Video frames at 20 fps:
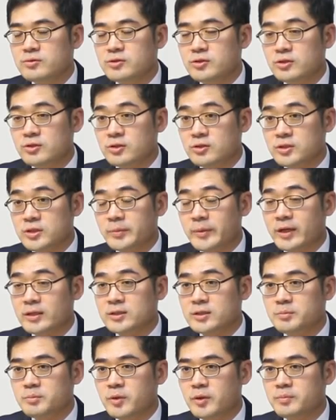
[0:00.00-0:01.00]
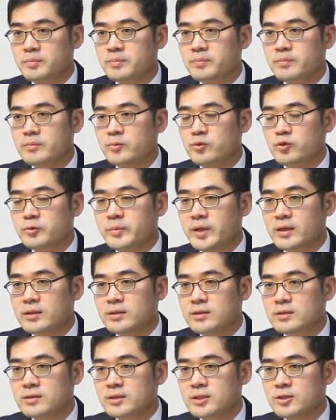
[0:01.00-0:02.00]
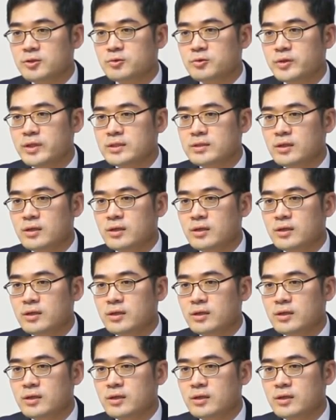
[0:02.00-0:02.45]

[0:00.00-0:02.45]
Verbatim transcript: 부정경쟁방지법 위반 등을 이유로